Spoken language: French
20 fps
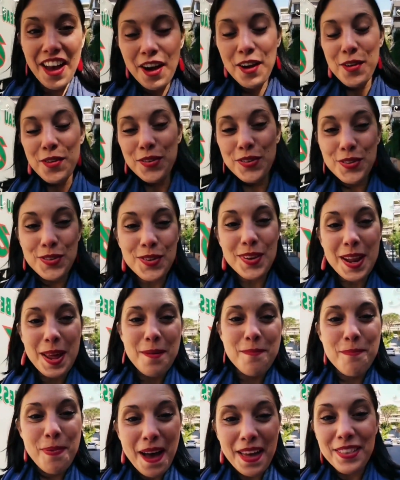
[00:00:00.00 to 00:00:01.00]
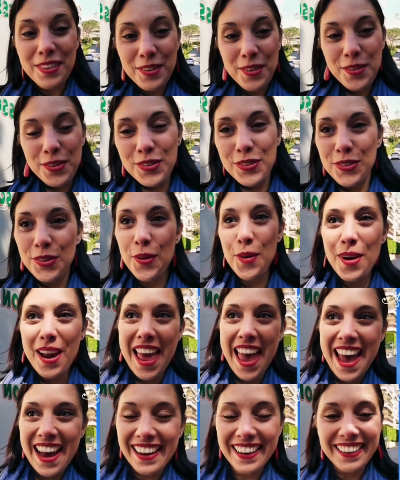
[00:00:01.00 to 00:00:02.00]
On a reçu les panneaux
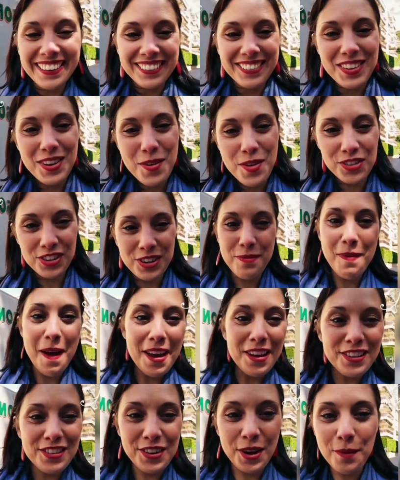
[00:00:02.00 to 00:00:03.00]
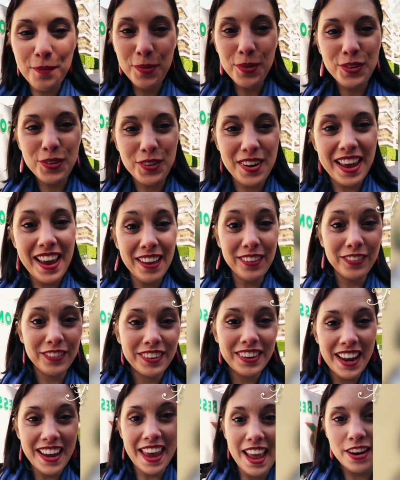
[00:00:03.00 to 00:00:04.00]
solaires de chez My Shop
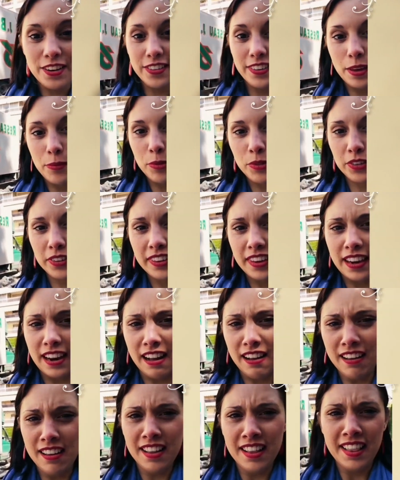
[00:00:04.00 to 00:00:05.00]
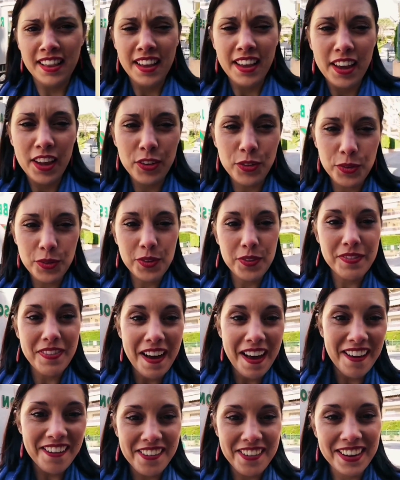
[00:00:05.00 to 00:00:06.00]
Solaire. Donc là, il y a le camion qui est là. Donc
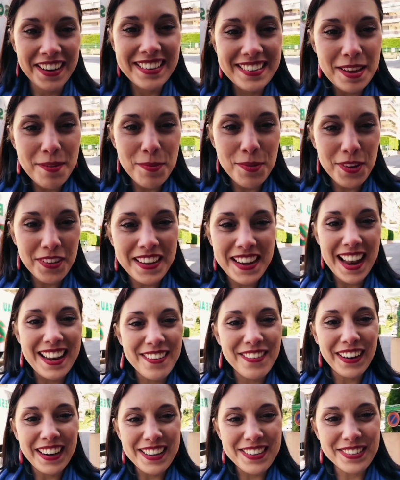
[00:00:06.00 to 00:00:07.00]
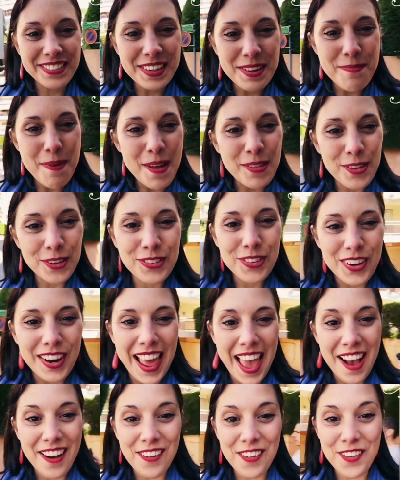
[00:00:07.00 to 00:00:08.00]
on va euh, réceptionner la livraison des panneaux
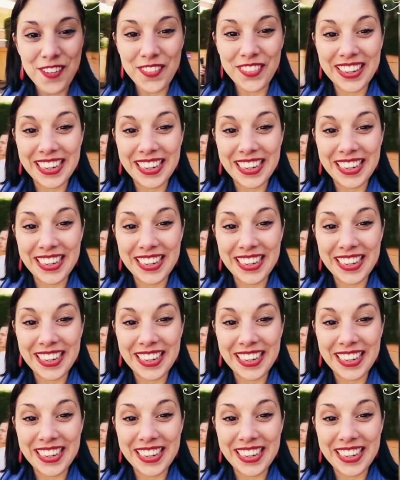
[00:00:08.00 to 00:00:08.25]
solaires.